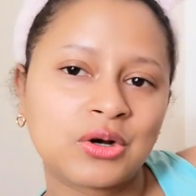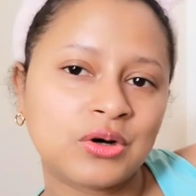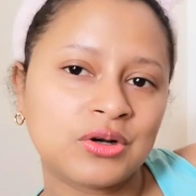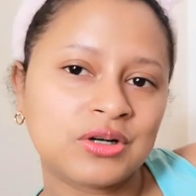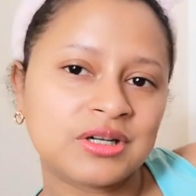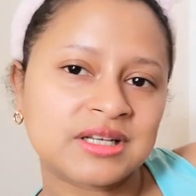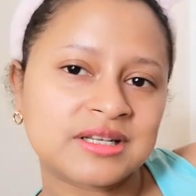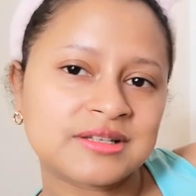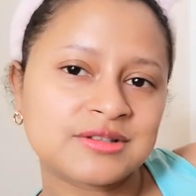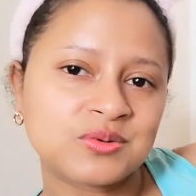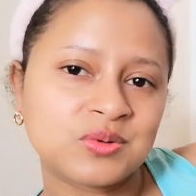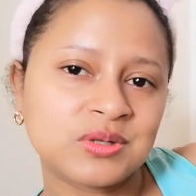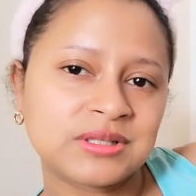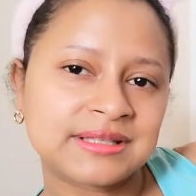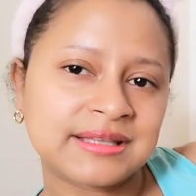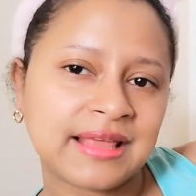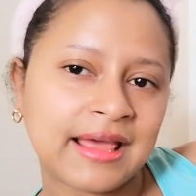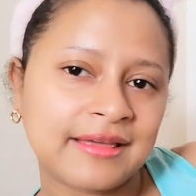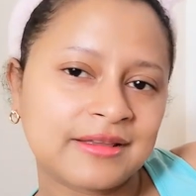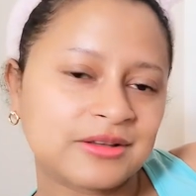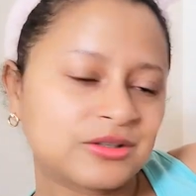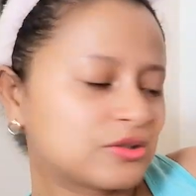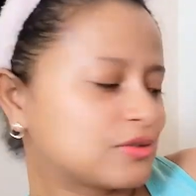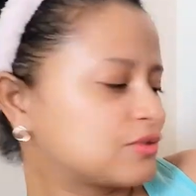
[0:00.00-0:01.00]
con
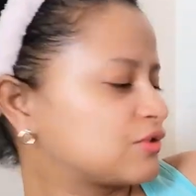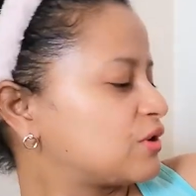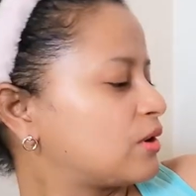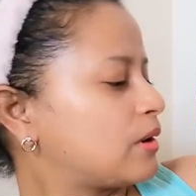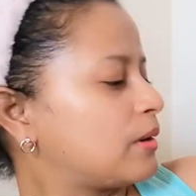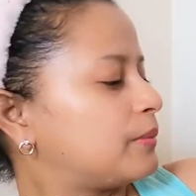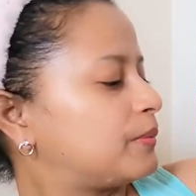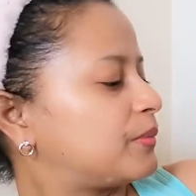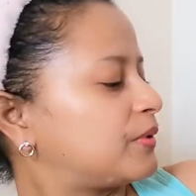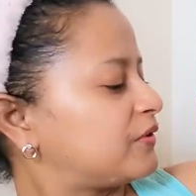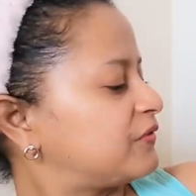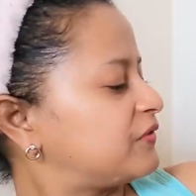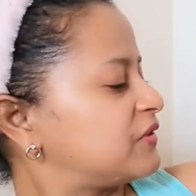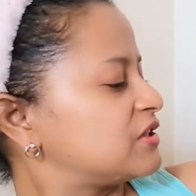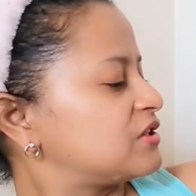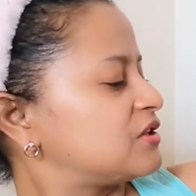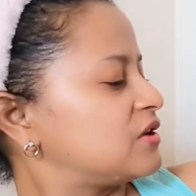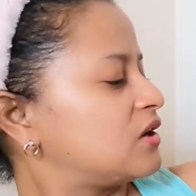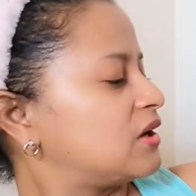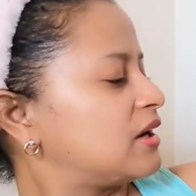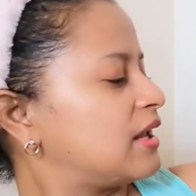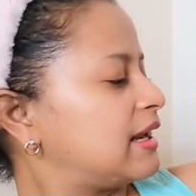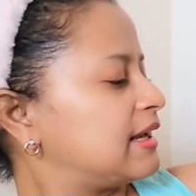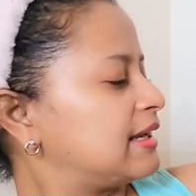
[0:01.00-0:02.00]
resultados
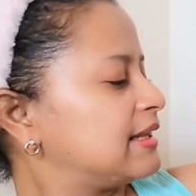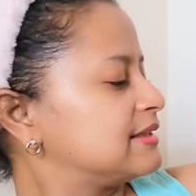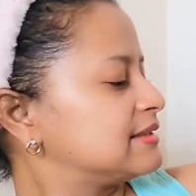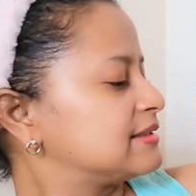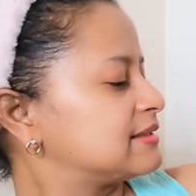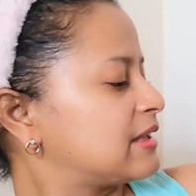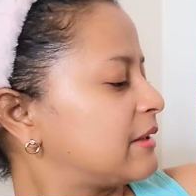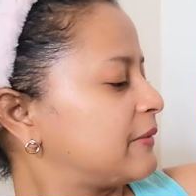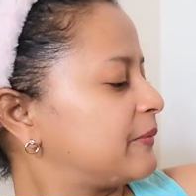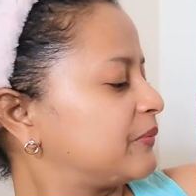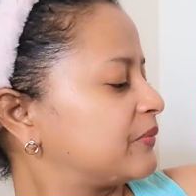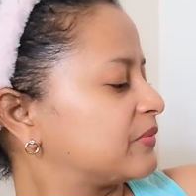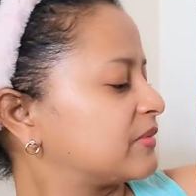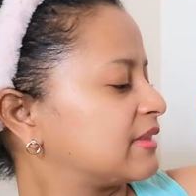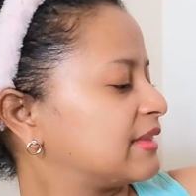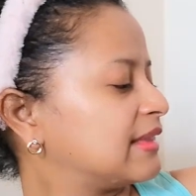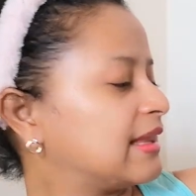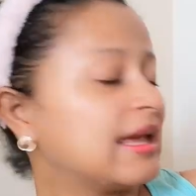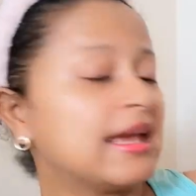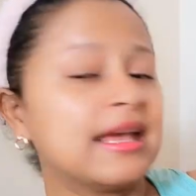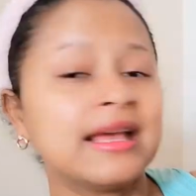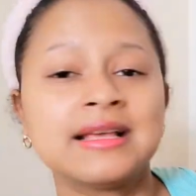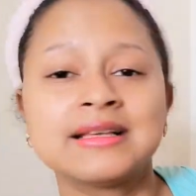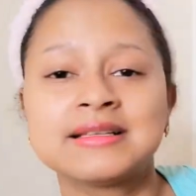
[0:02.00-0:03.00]
profesionales
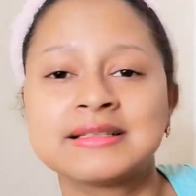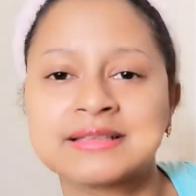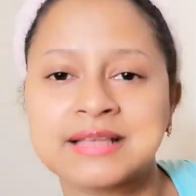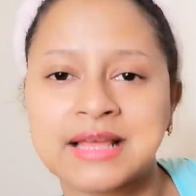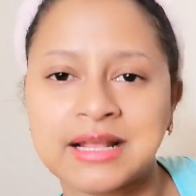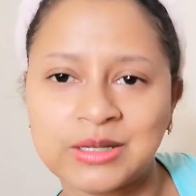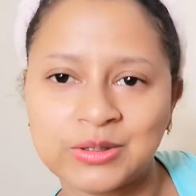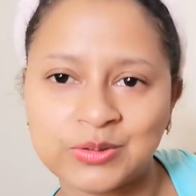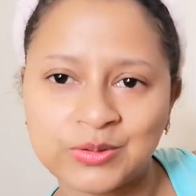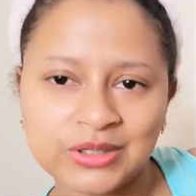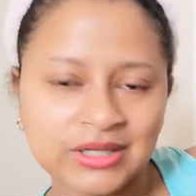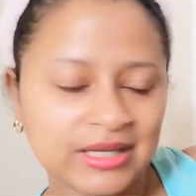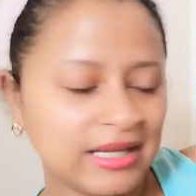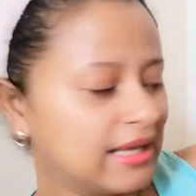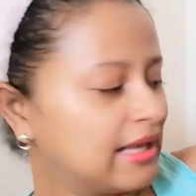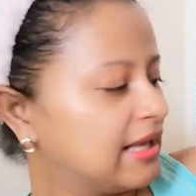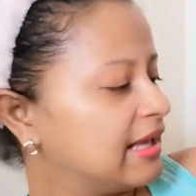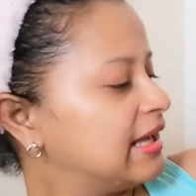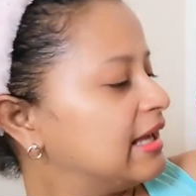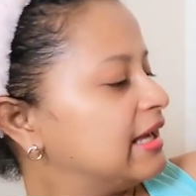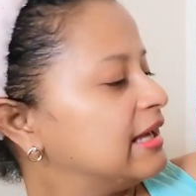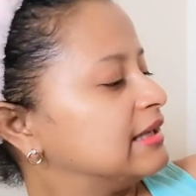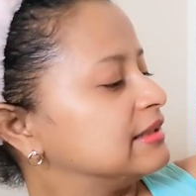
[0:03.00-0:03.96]
de salón.